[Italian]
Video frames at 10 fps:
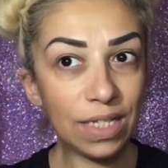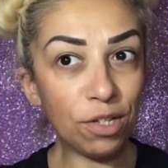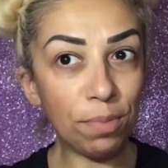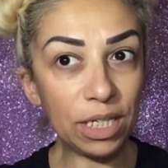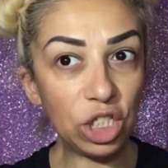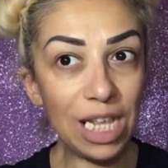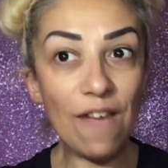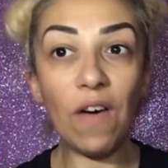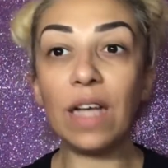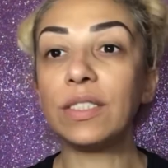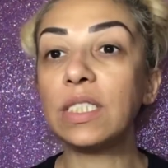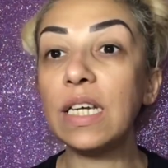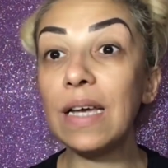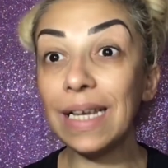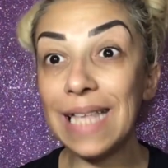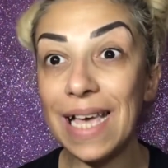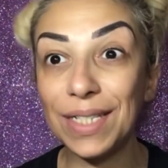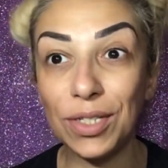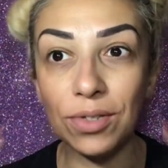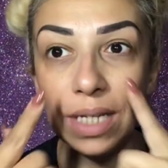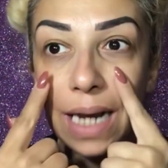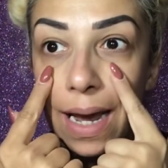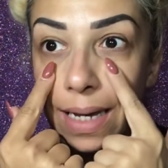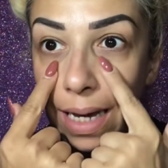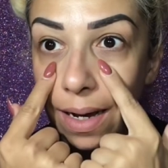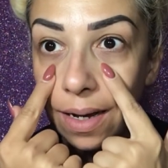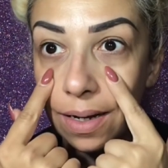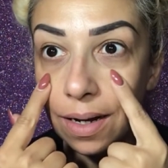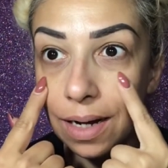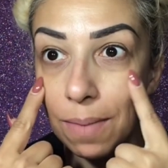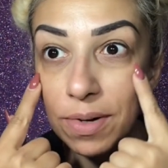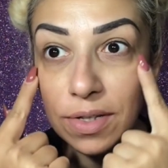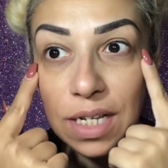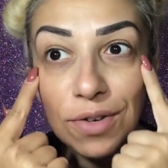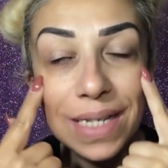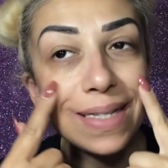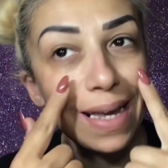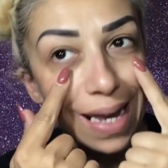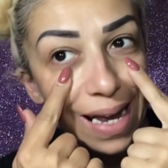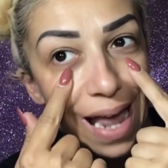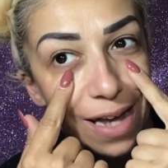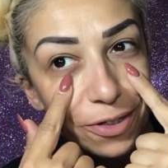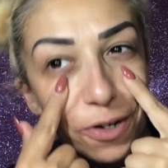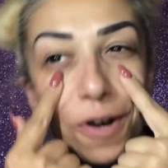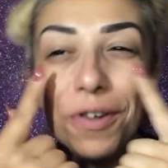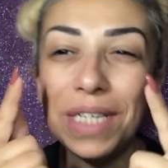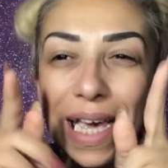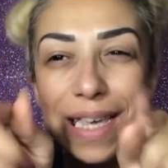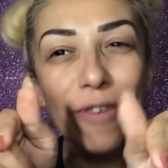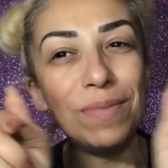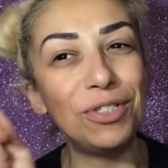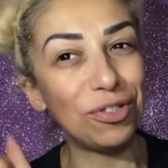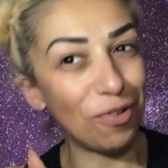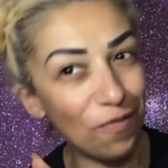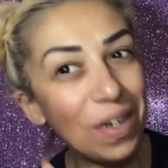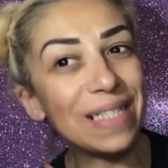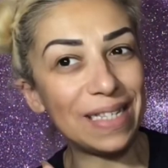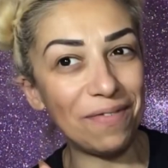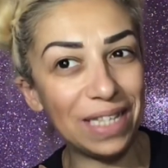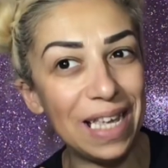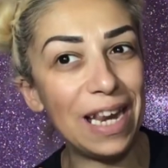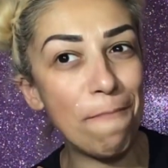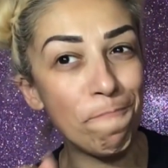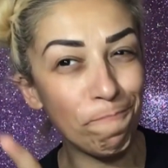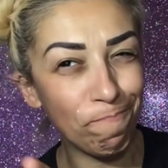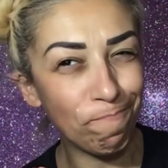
Sopracciglia fatte, adesso direi che uh, la sta calando, le occhiaie cominciano a farsi vedere.